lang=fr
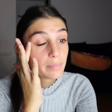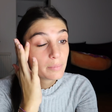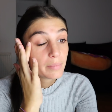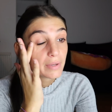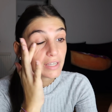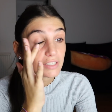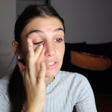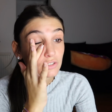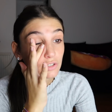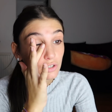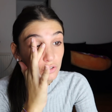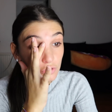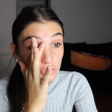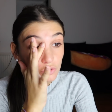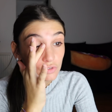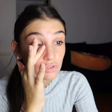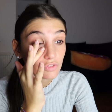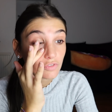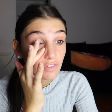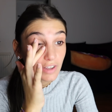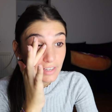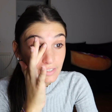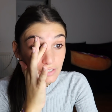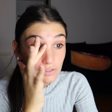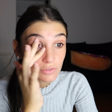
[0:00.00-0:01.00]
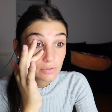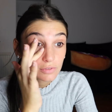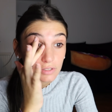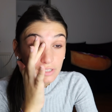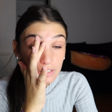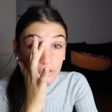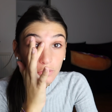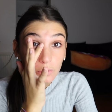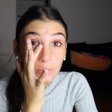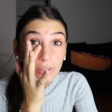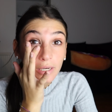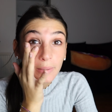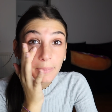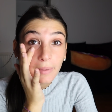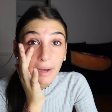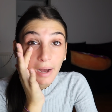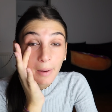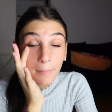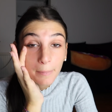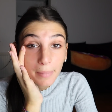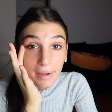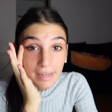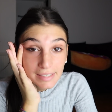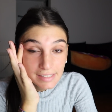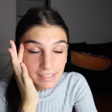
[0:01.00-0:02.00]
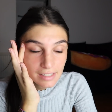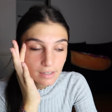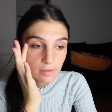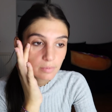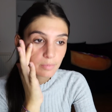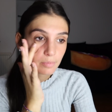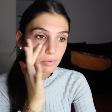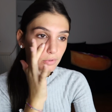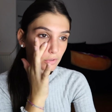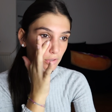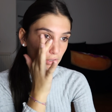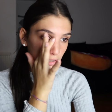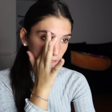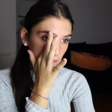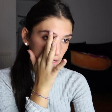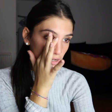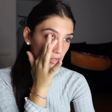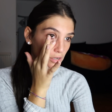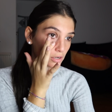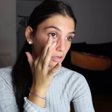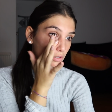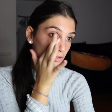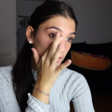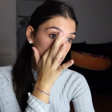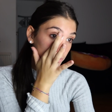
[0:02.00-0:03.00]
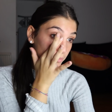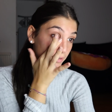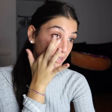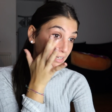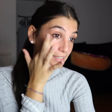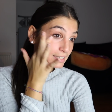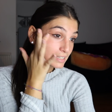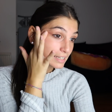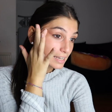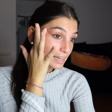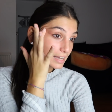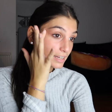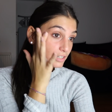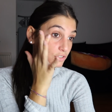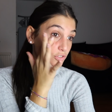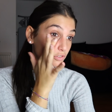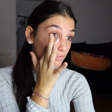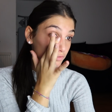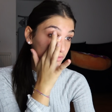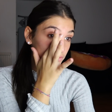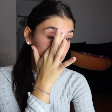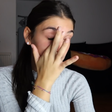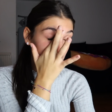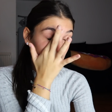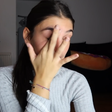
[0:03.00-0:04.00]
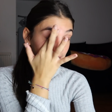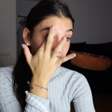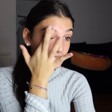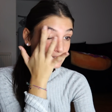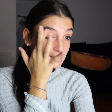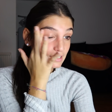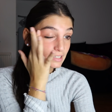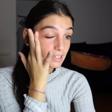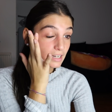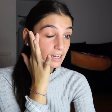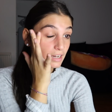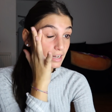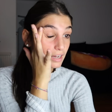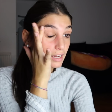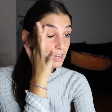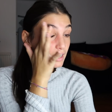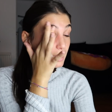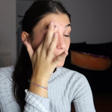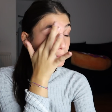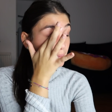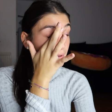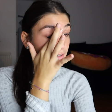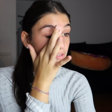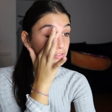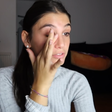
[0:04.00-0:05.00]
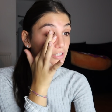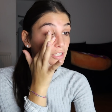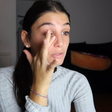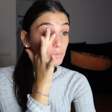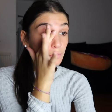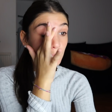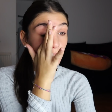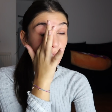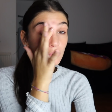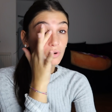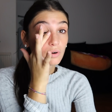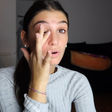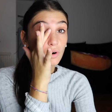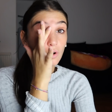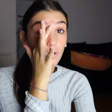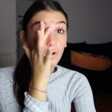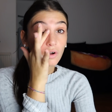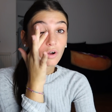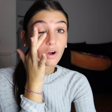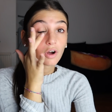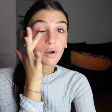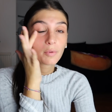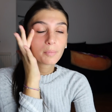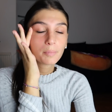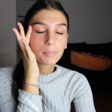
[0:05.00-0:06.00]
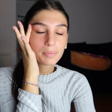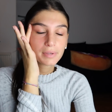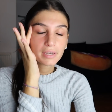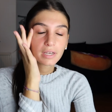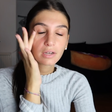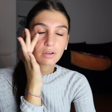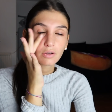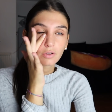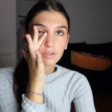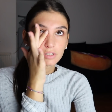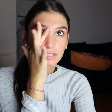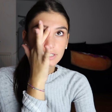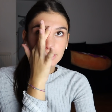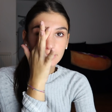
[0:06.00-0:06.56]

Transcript: Parce que de toute façon, si on prépare pas sa peau euh, au maquillage, au fond de teint, etc. Après, on a une peau encore pire en se